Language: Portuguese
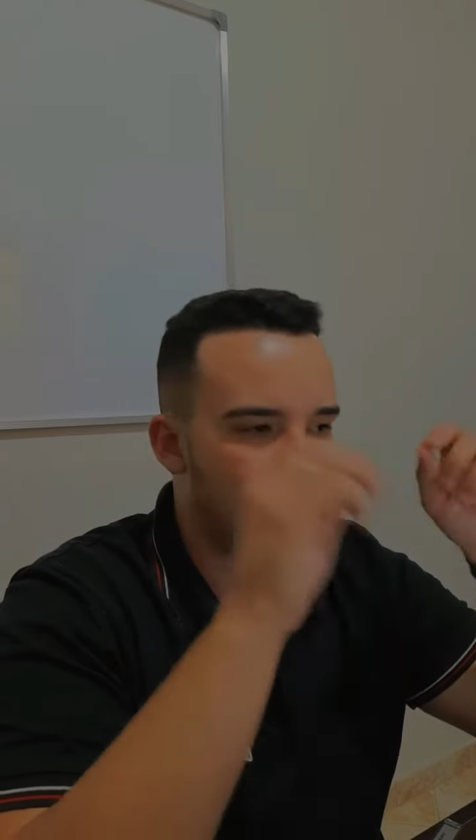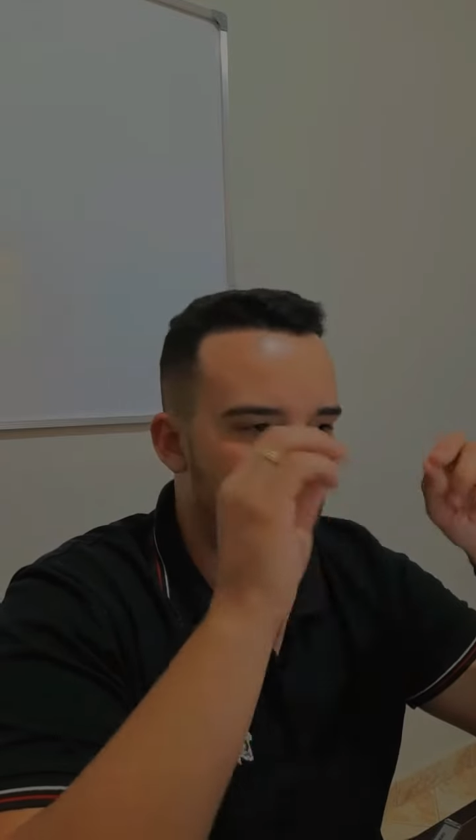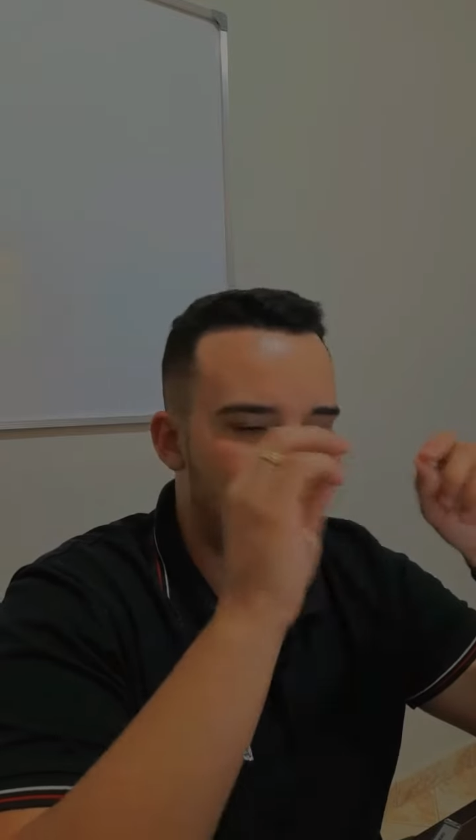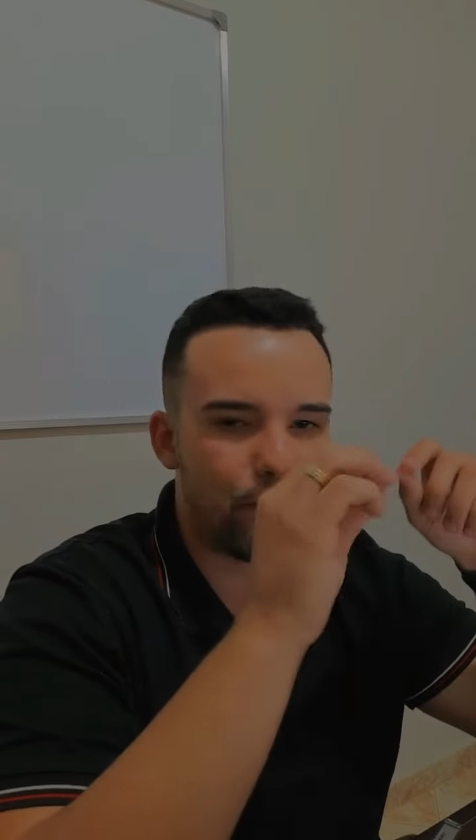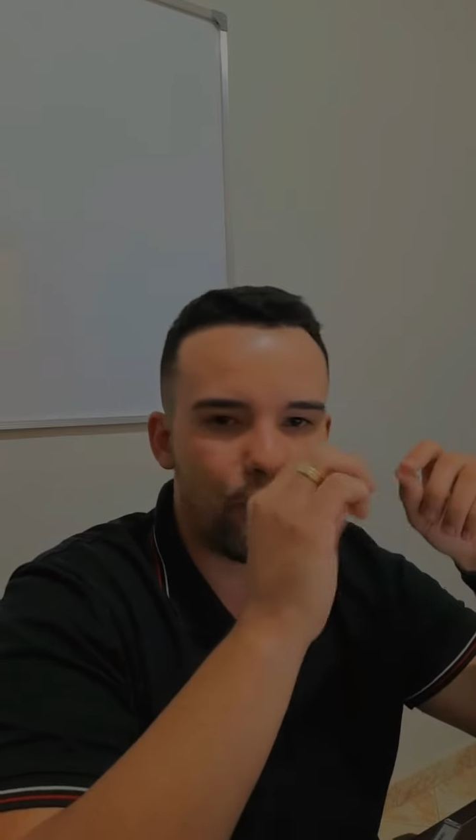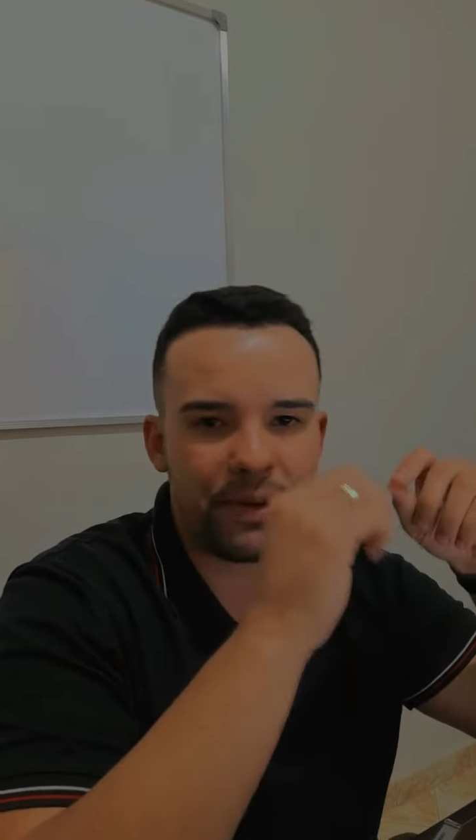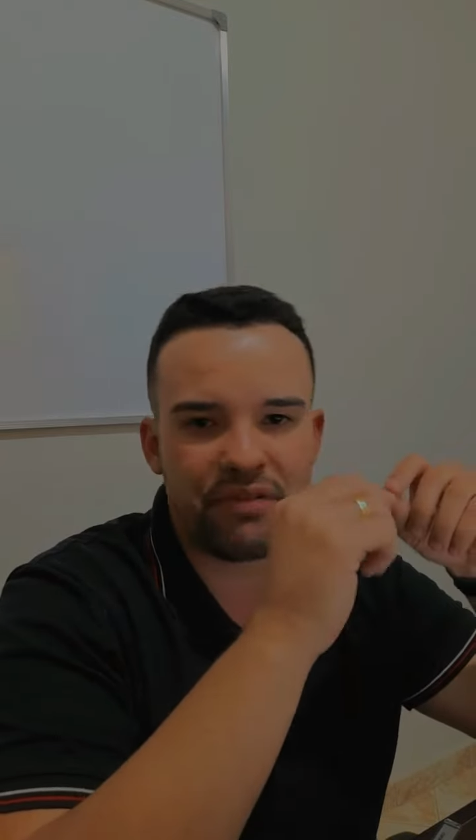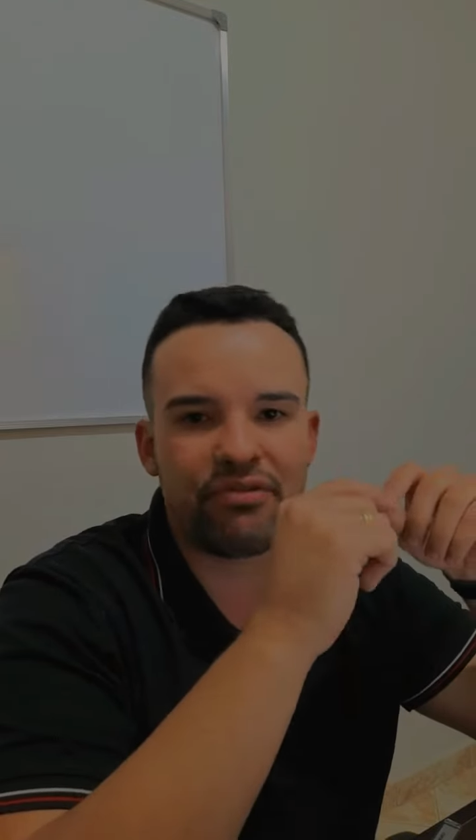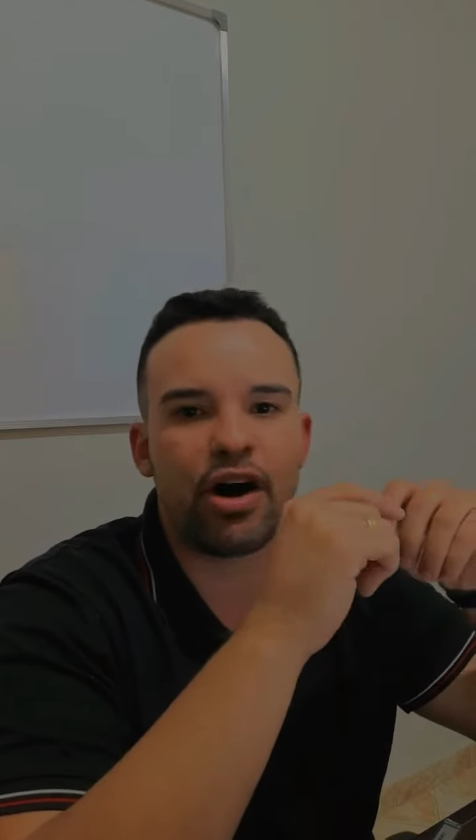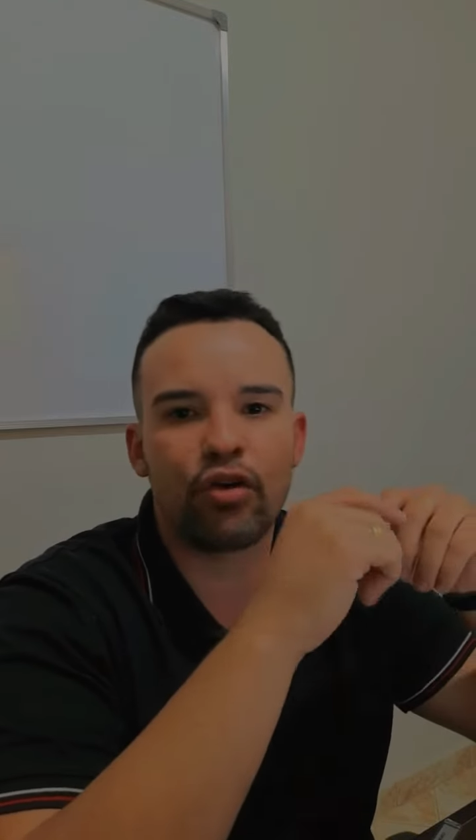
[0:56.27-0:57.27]
com a própria
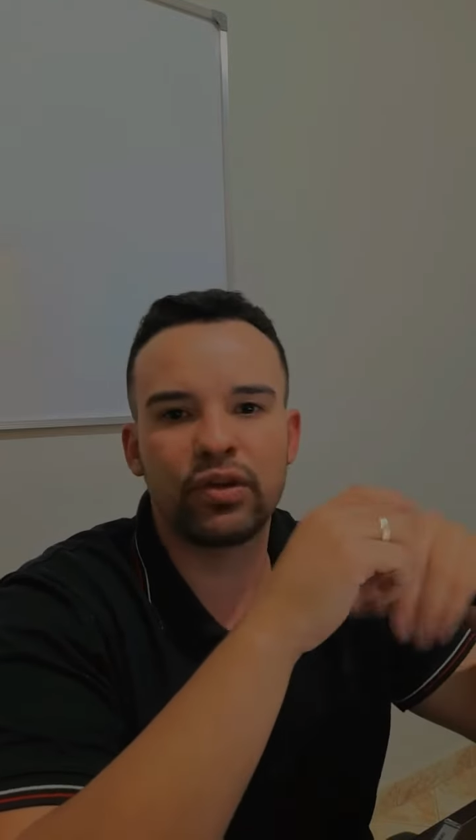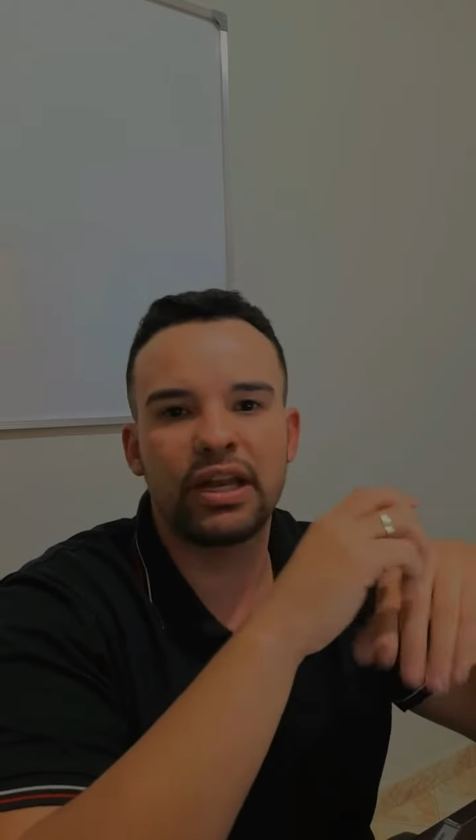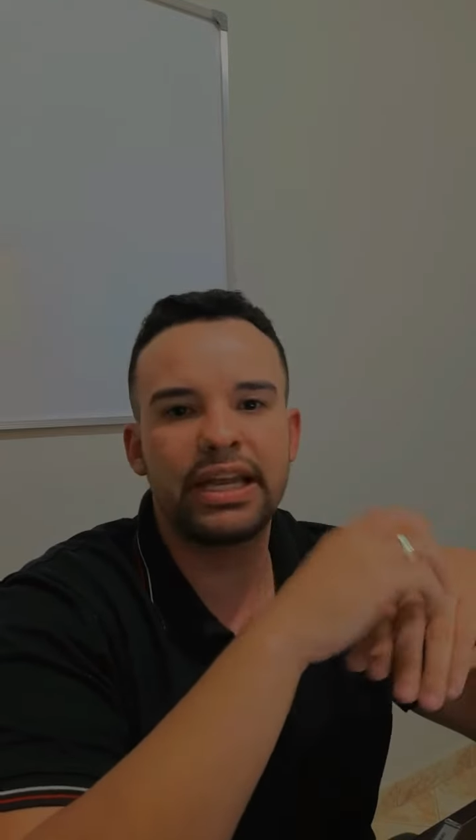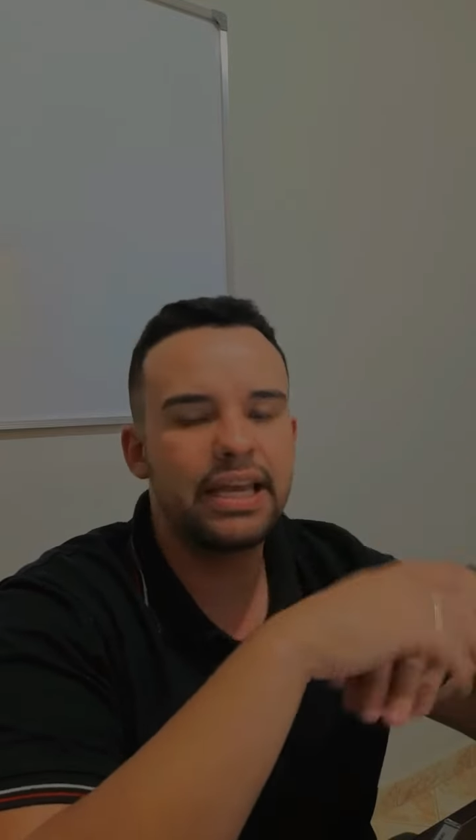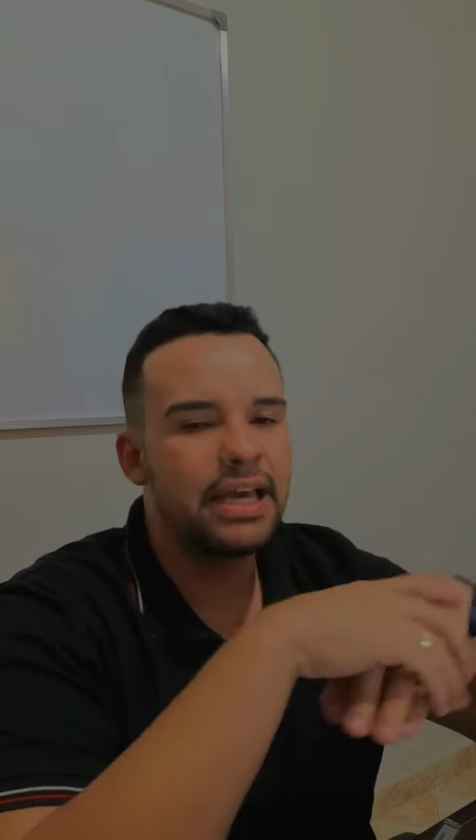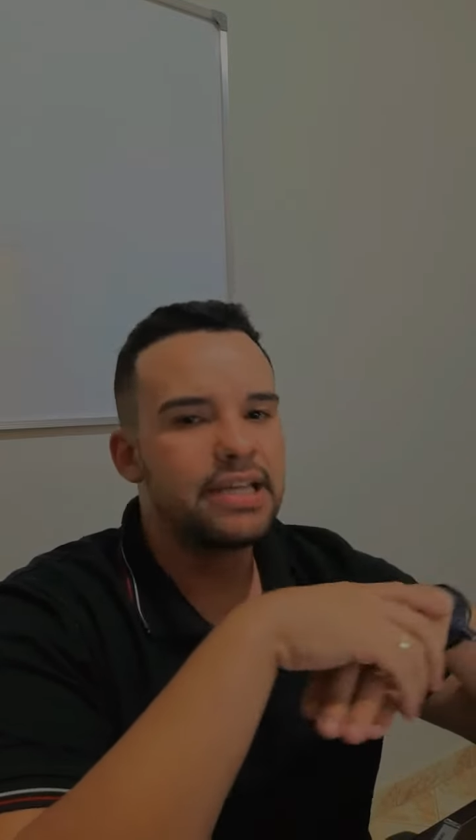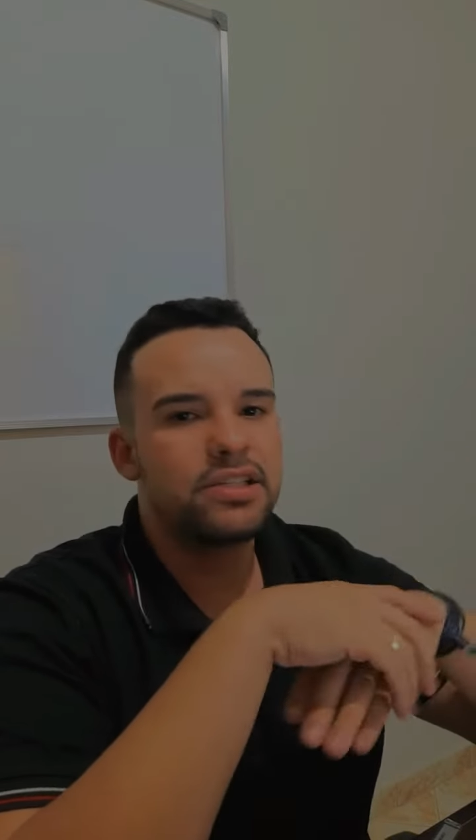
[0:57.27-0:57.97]
válvula ali,